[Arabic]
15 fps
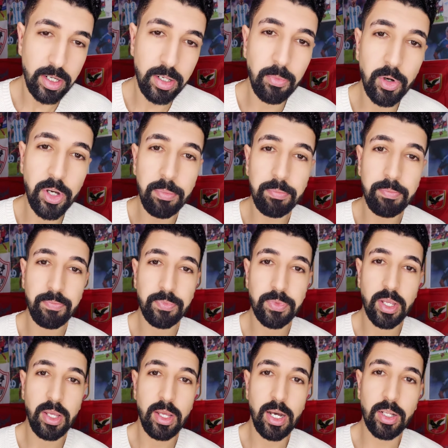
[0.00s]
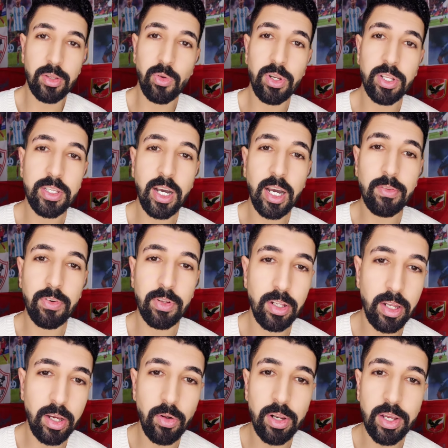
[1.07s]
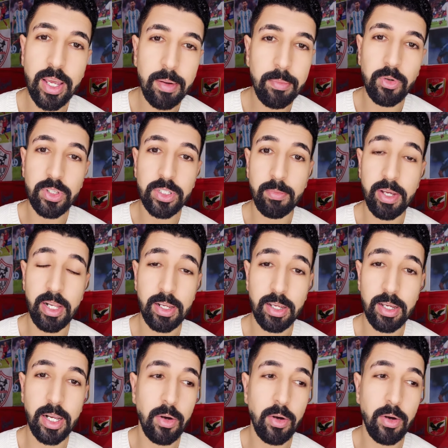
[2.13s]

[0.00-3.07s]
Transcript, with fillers: المهم هتقول لي انت قاعد فاضي ليه هقول لك يا عم وانت مالك